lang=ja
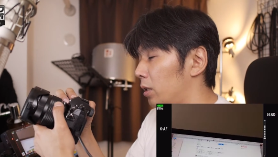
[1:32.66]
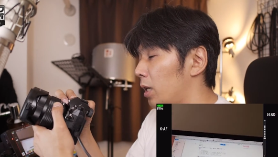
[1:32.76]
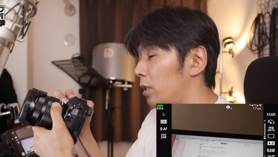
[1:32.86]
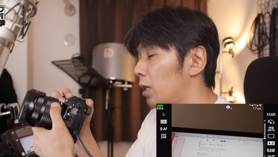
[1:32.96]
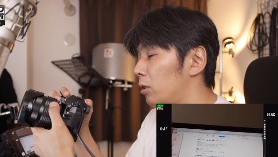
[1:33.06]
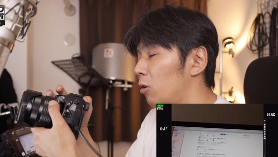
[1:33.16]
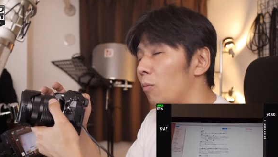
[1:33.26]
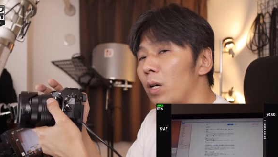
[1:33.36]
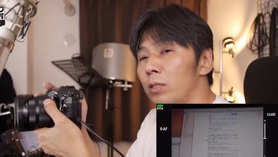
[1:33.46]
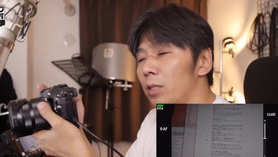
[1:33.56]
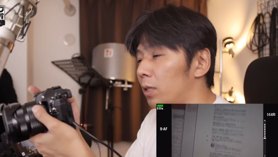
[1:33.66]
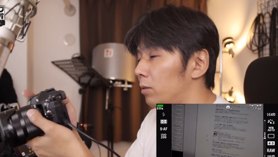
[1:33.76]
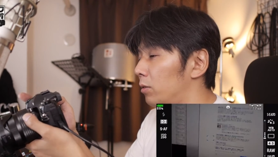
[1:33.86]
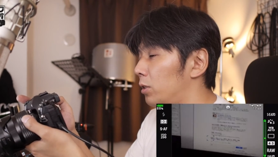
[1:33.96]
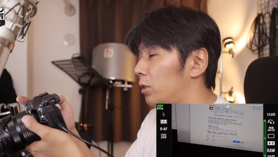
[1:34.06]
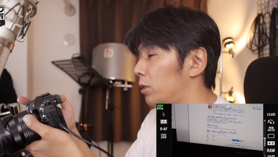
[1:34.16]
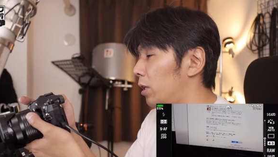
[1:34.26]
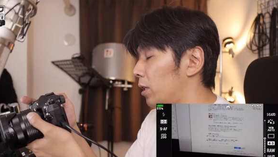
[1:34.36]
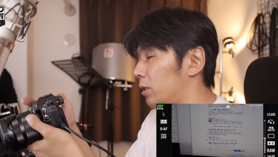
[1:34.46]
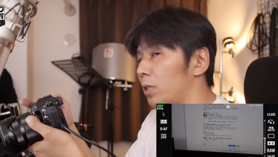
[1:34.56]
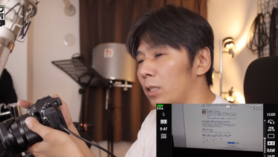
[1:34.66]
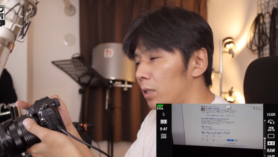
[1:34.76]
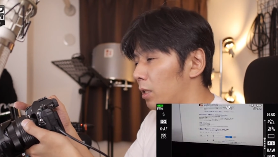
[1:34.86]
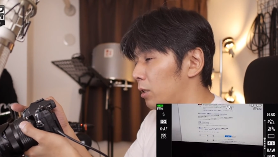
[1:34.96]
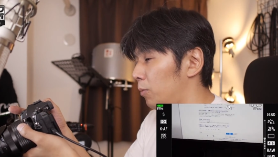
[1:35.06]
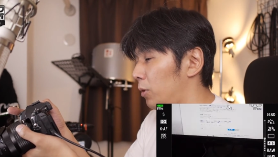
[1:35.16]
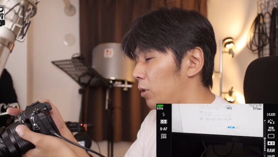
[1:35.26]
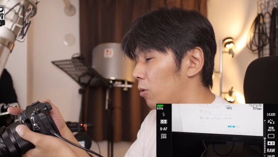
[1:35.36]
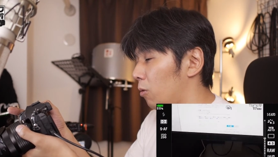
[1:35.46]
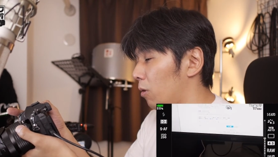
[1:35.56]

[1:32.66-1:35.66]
ダイヤルをマニュアルにして、シャッタースピード